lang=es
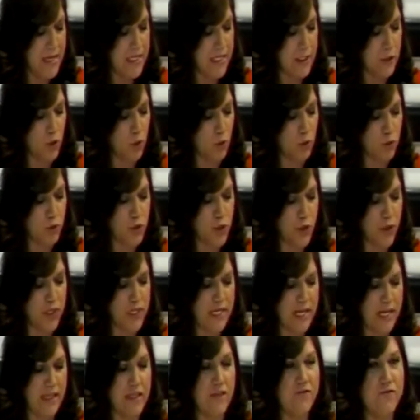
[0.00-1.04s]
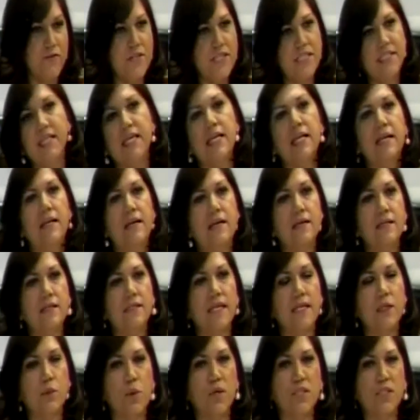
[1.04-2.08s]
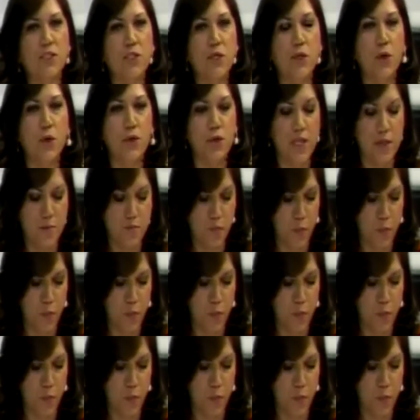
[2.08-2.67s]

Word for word: que solucione la difícil situación de